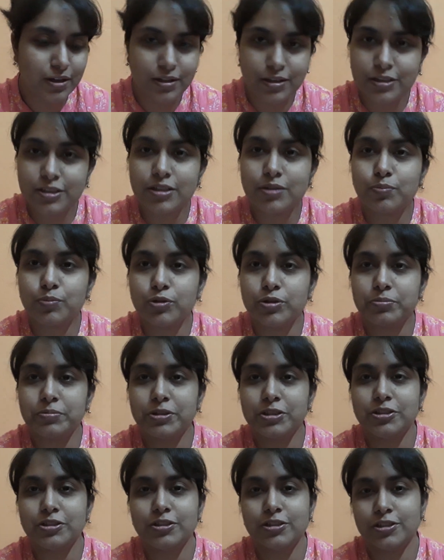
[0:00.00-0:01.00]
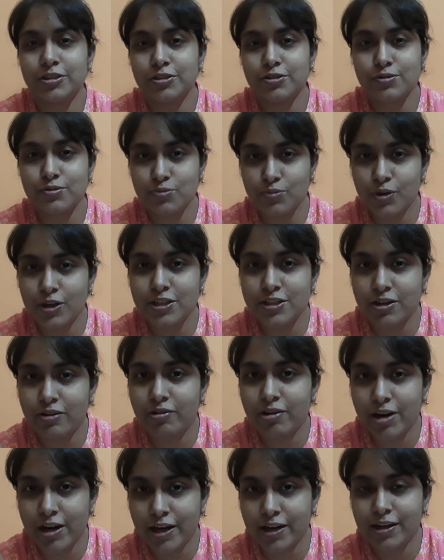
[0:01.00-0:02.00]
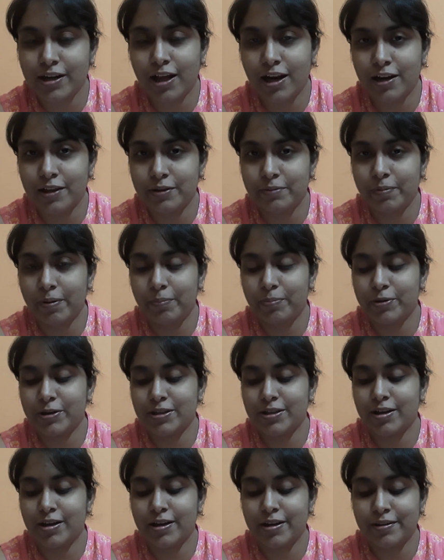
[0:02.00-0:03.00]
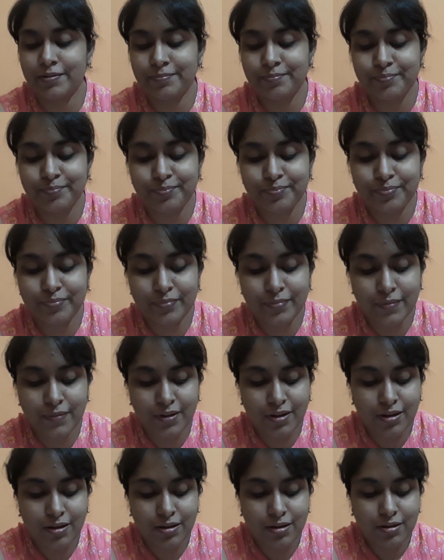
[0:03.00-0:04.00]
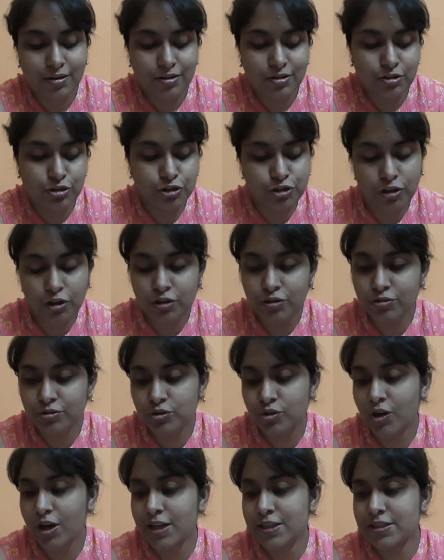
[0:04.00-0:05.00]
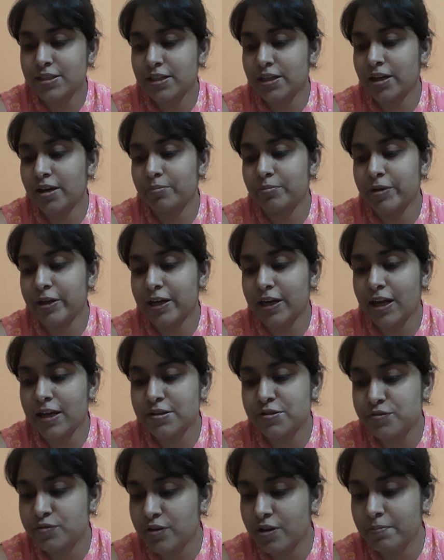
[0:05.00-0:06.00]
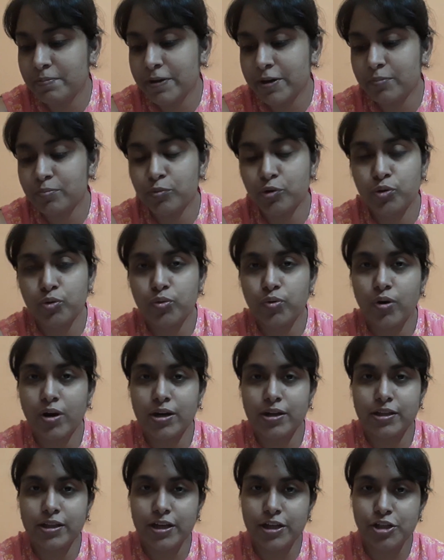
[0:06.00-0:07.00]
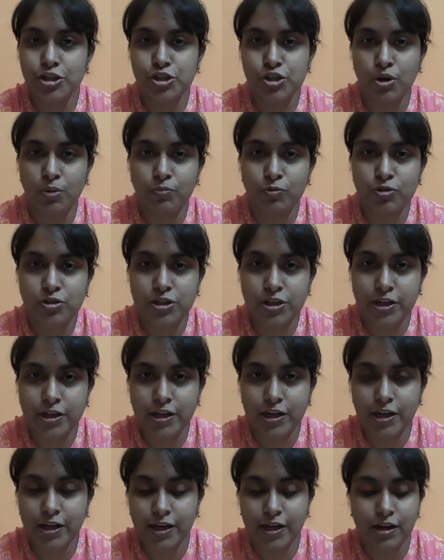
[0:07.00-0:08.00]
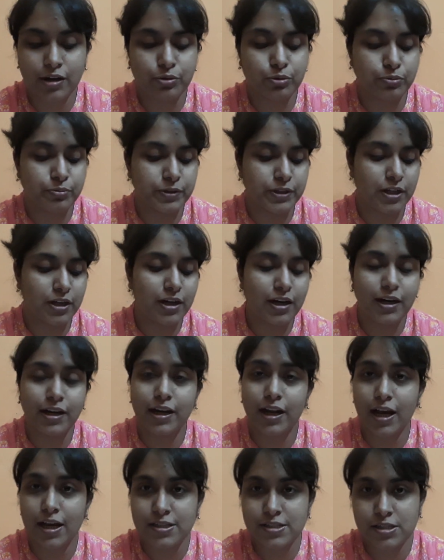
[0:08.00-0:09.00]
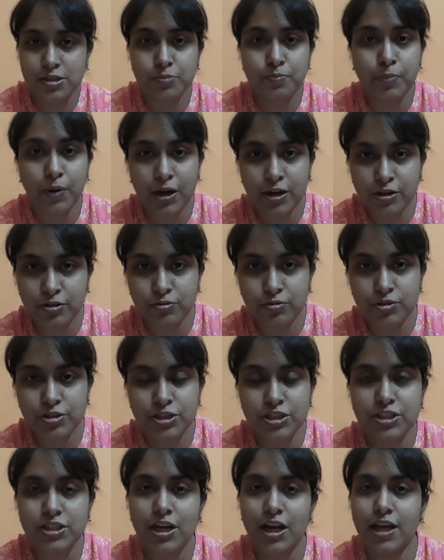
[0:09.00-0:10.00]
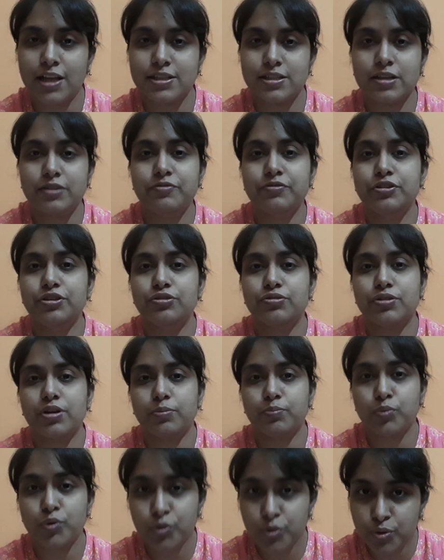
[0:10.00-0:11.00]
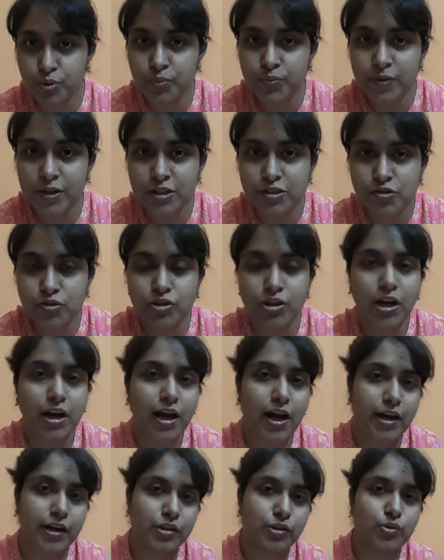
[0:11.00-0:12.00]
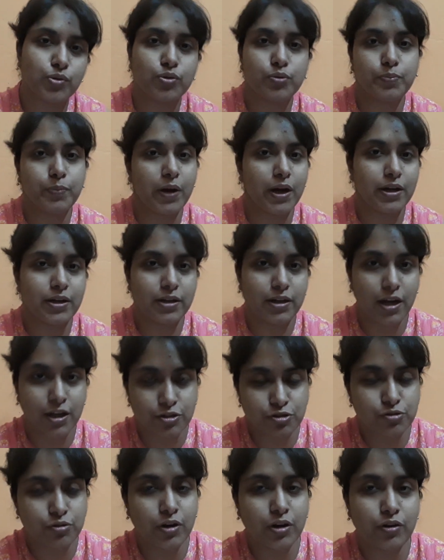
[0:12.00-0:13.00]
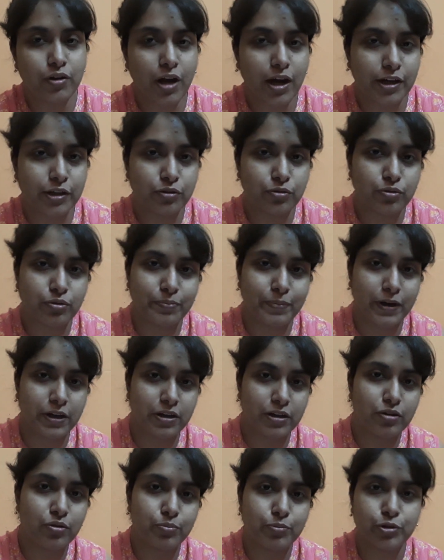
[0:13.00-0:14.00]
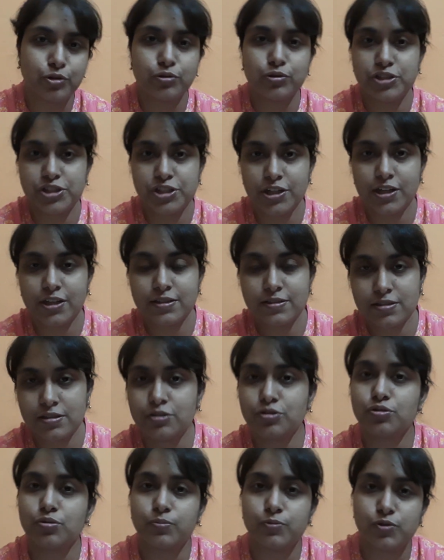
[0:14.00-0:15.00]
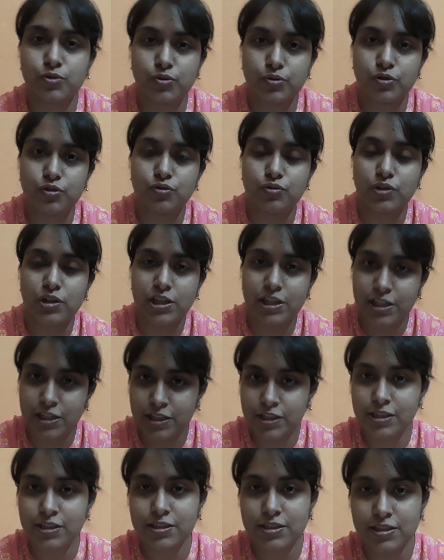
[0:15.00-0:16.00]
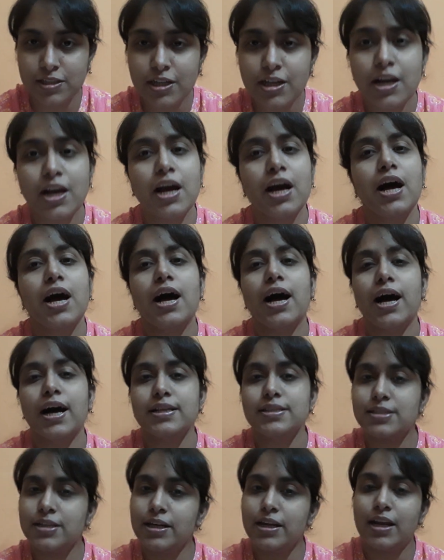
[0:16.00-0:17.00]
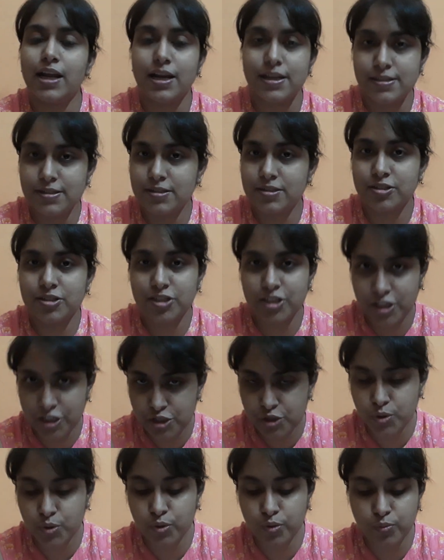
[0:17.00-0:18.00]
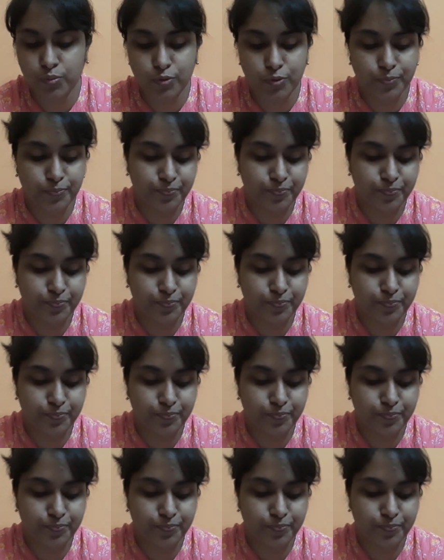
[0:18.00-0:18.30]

নিজের পরিবেশ নিজের স্কুলে যাওয়ার একটা আলাদা ব্যাপার থাকে চলো তো আজকে আমি ক্লাস টুয়েলভের মহুয়ারদের সমর্ষণের লেখা কবিতাটা লাস্ট পার্ট করছি যারা আজকের ভিডিওটা প্রথম দেখছো তারা আগের দুটো পার্ট আসো কারণ আগের দুটো পার্টে আমি কোয়েশ্চেন আনসার সমস্ত কিছু লিখিয়ে দিয়েছি আজকে লাস্ট শেষ করব